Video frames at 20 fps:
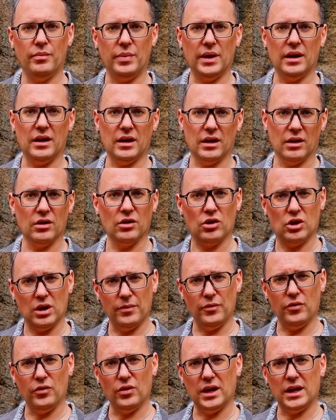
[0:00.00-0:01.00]
per
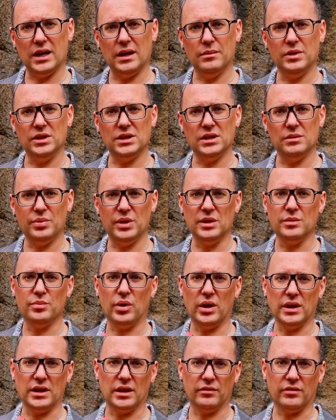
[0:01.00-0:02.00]
Kopfhörer dann mit den
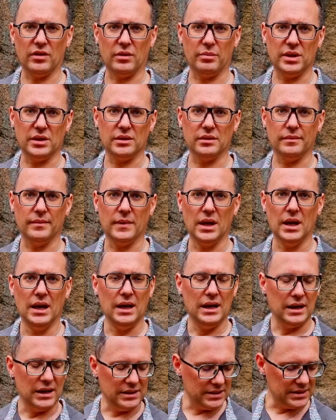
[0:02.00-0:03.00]
Pinpointern verbinden.
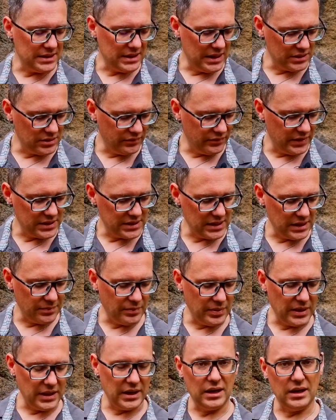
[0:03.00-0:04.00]
Das ist also wie
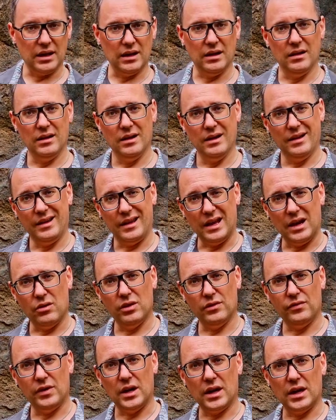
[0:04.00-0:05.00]
gesagt bei der
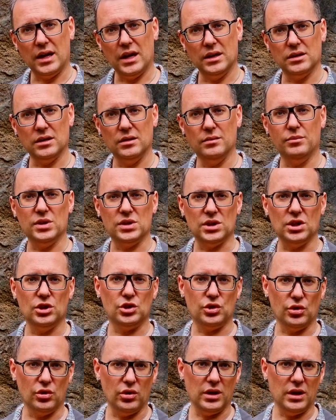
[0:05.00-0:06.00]
Garrett-Variante ein bisschen
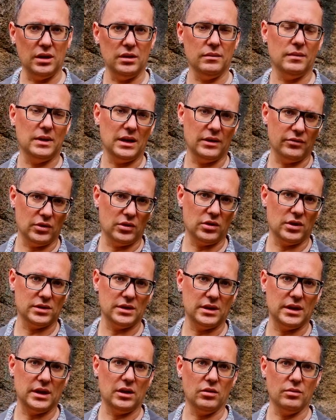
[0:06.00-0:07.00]
schöner, dafür
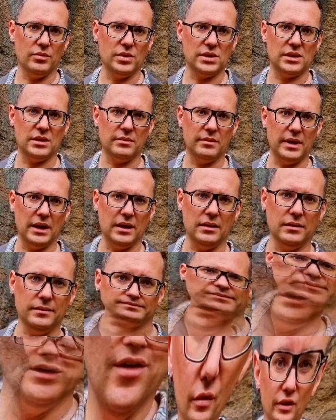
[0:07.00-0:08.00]
kostet er auch ein bisschen mehr.
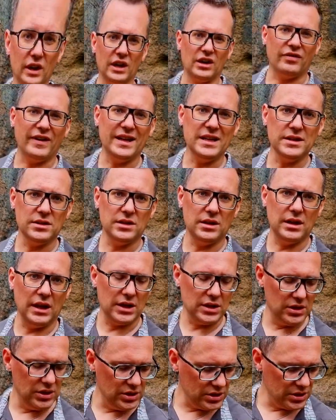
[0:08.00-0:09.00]

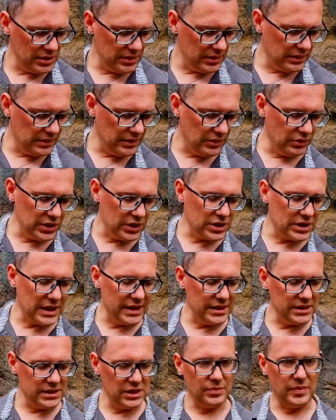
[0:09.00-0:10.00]
Frequenztechnisch
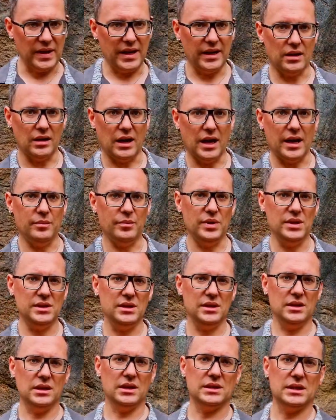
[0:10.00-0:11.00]
unterscheiden sich beide ein
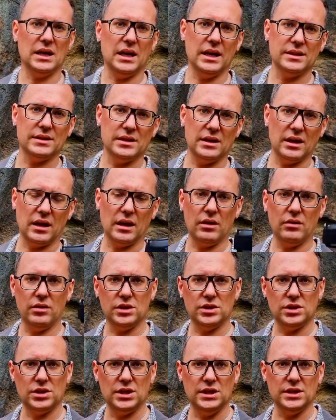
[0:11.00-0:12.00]
bisschen, das heißt der
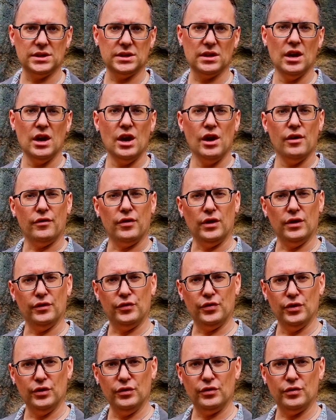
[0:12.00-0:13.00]
Garrett schießt von
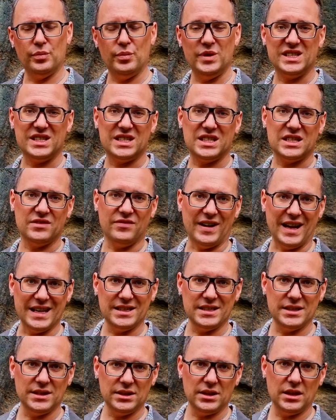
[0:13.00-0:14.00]
5 bis
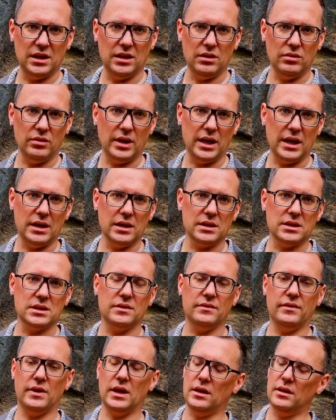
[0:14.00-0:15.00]
20
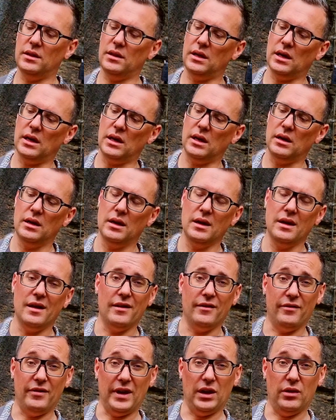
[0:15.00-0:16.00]
Kilohertz, während der
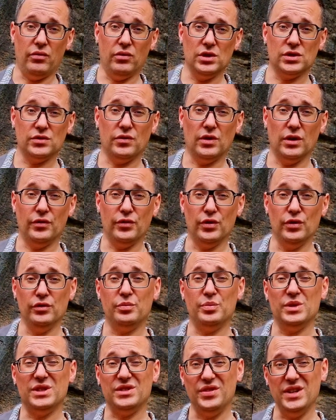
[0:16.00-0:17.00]
Vanquish von
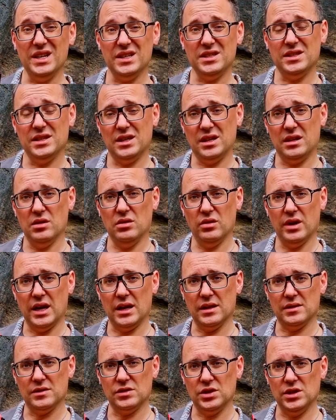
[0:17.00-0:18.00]
5 bis 40
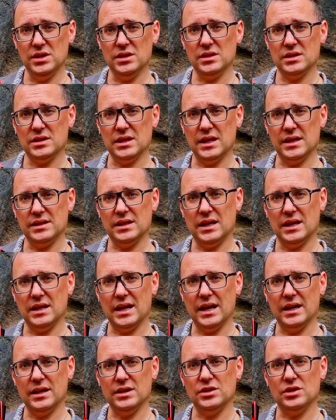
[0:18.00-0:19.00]
Kilohertz schießt. Das heißt, er hat
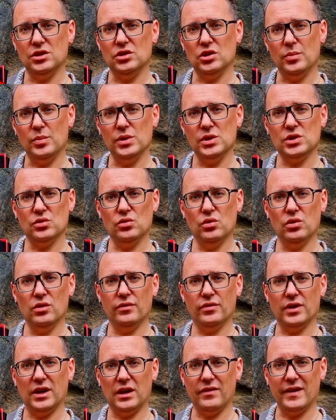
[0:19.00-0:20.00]
eigentlich die doppelt so
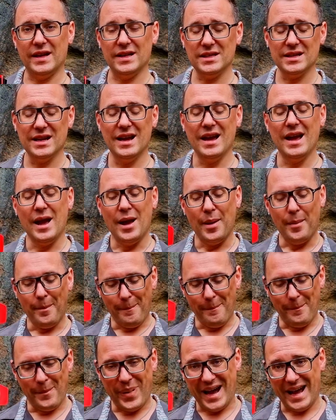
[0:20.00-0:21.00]
hohe Frequenz,
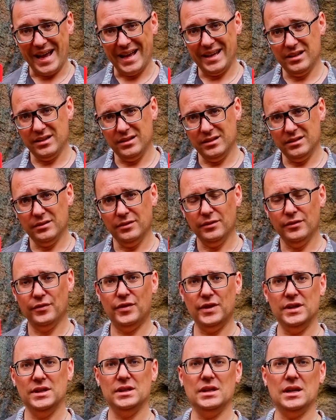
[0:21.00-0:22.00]
Beide
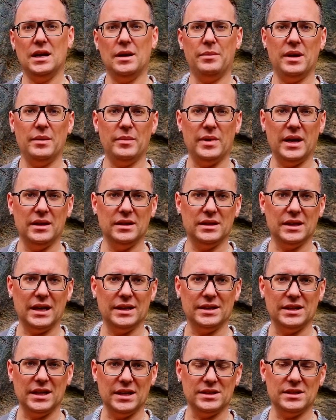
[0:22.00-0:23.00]
finden aber meine
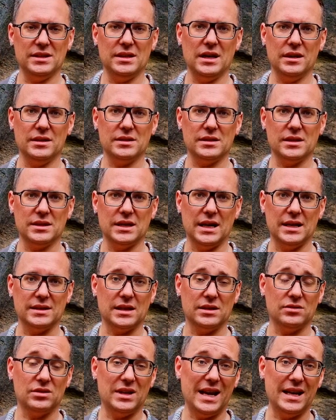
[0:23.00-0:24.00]
drei Test-Nuggets, das
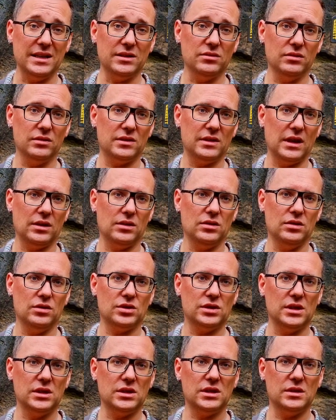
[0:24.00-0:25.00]
heißt also
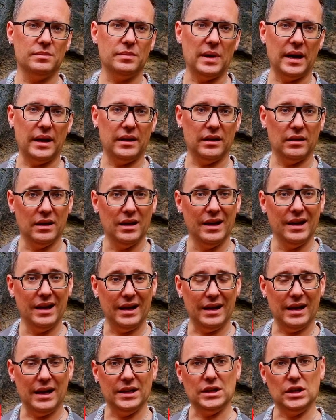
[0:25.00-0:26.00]
leistungstechnisch sind sie beide
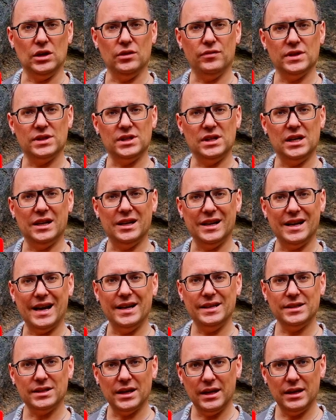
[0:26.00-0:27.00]
gleich auf, was die
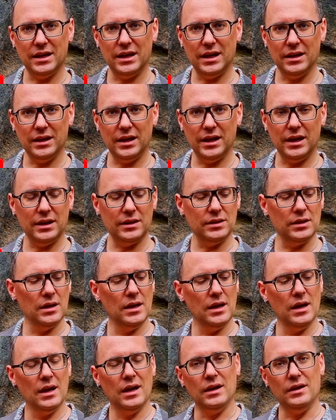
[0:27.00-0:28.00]
Kleinteile angeht.
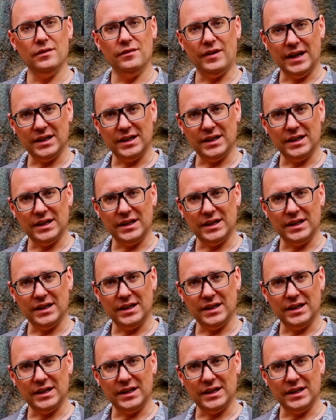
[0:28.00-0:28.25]
Ein